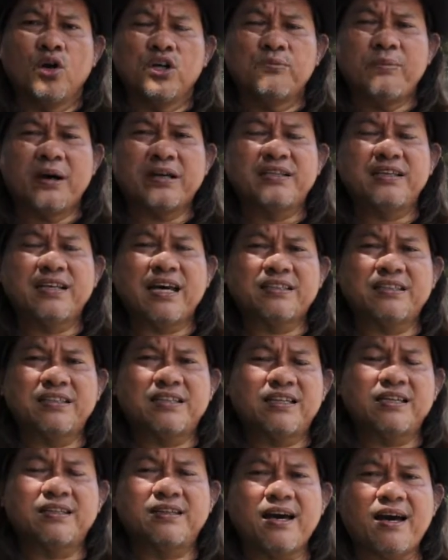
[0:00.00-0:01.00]
imajinasi
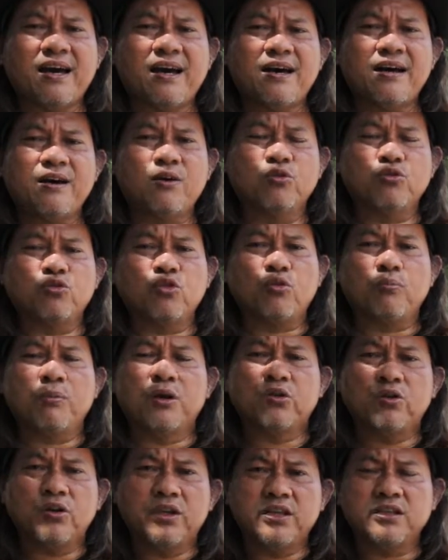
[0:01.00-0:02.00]
kita untuk
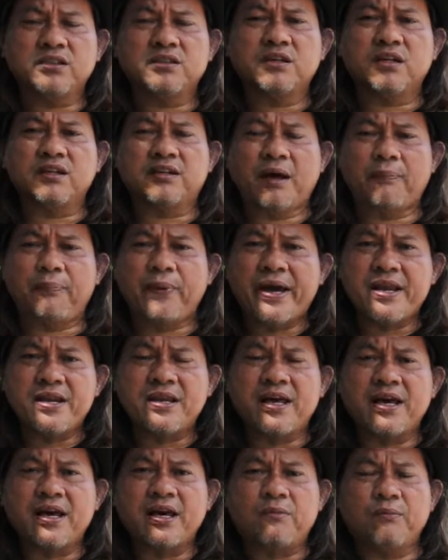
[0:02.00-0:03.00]
menulis cerita
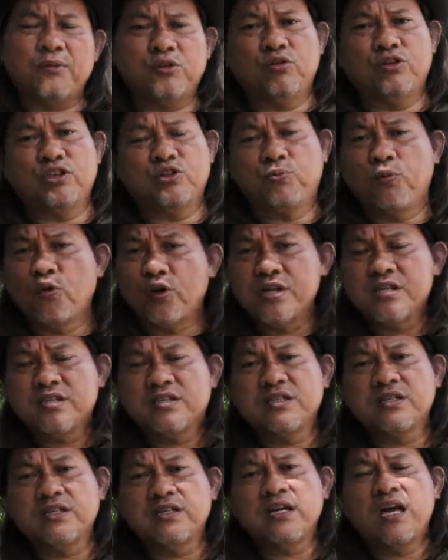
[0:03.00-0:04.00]
pendek, menulis
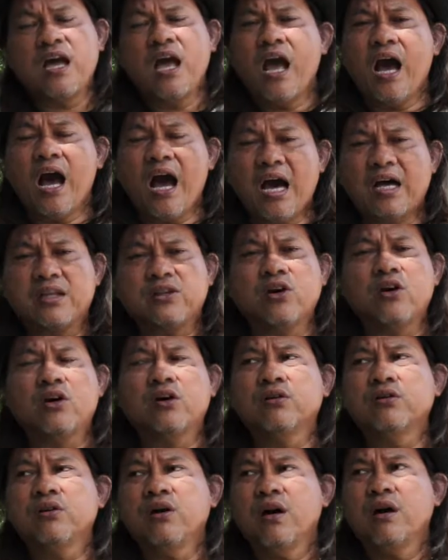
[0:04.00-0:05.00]
puisi,
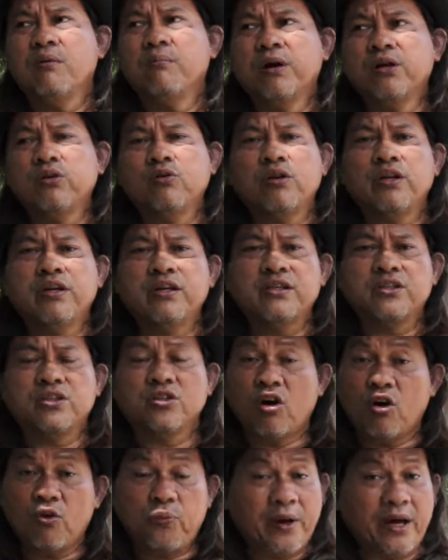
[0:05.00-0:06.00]
atau menulis
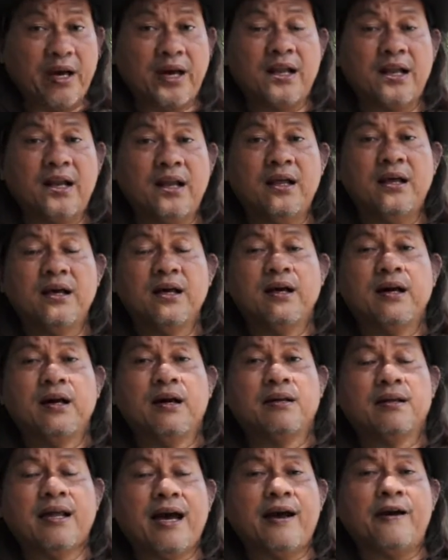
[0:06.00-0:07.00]
novel.
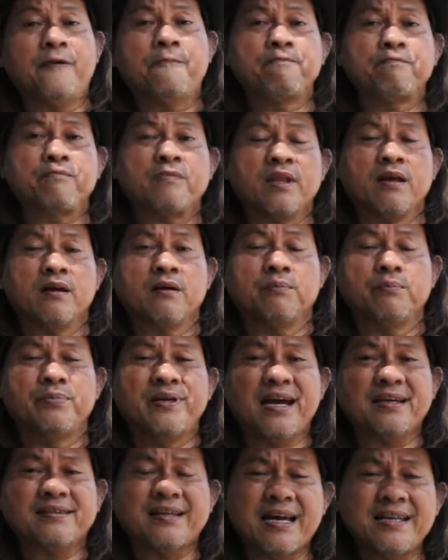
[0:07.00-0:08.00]
Nah,
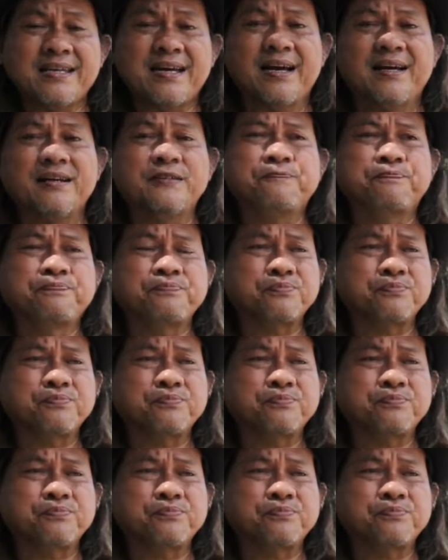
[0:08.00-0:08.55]
biasanya